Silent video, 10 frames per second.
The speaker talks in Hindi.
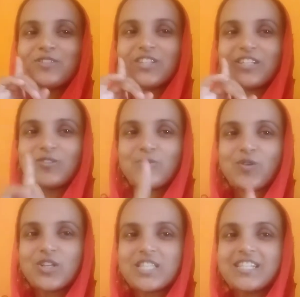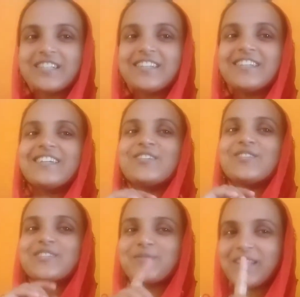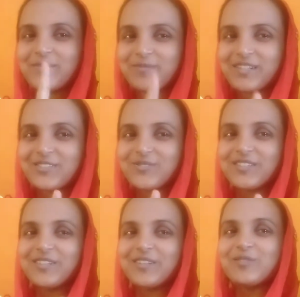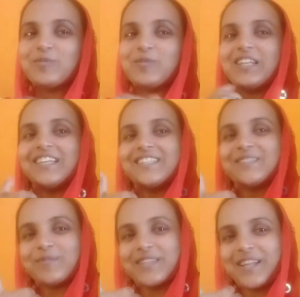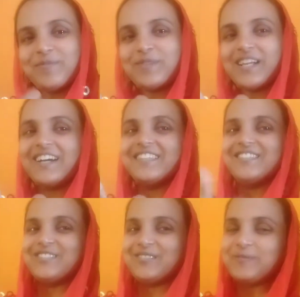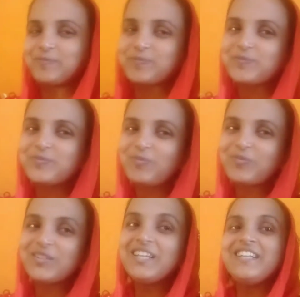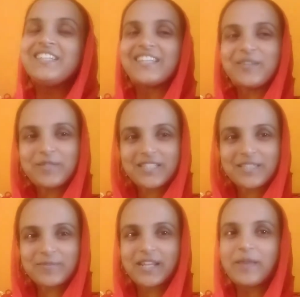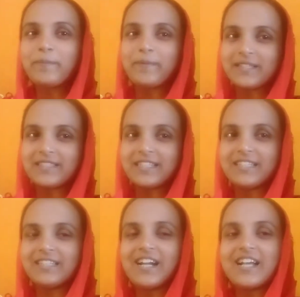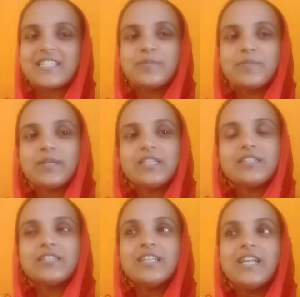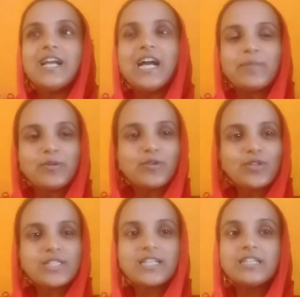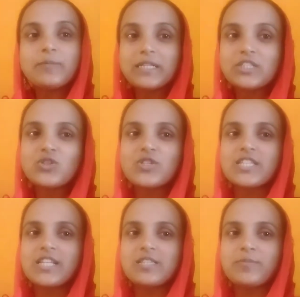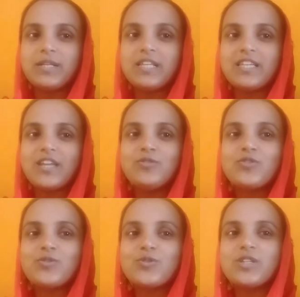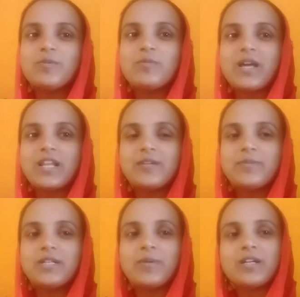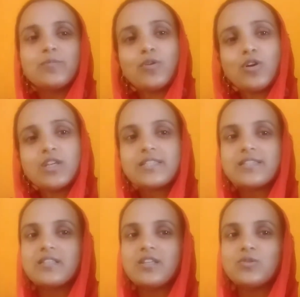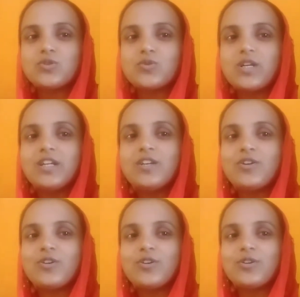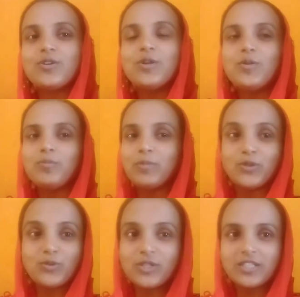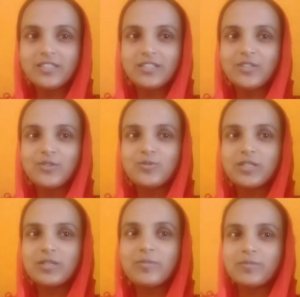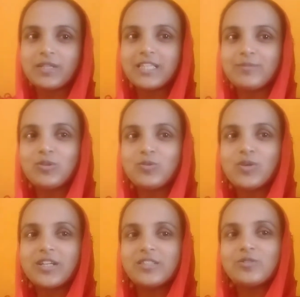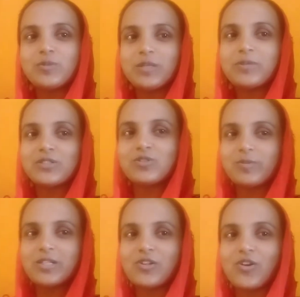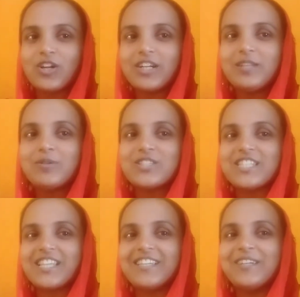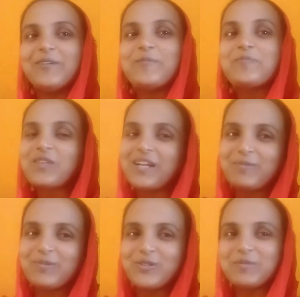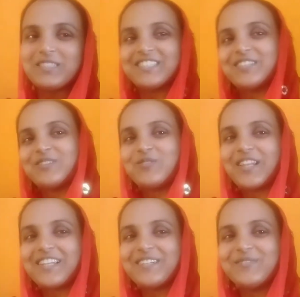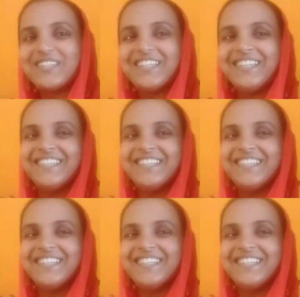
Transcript: लोग चैनल को वॉच कर रहे हैं और सब्सक्राइब कर चुके हैं तो मेरे लिए एक सब्सक्राइब बढ़ा दीजिए ताकि मेरा सब्सक्राइब बढ़ सके आज हम मैं आप लोगों के साथ टमाटर सॉस की रेसिपी लेके आई हूँ क्योंकि अभी मार्केट में टमाटर बहुत सस्ता हो चुका है और मैं तो खरीदी नहीं हूँ मेरे खेत में हुआ है तो मेरे पास तो टमाटर ऑलरेडी बहुत ज़्यादा है आप लोग को भी चाहिए तो वेलकम है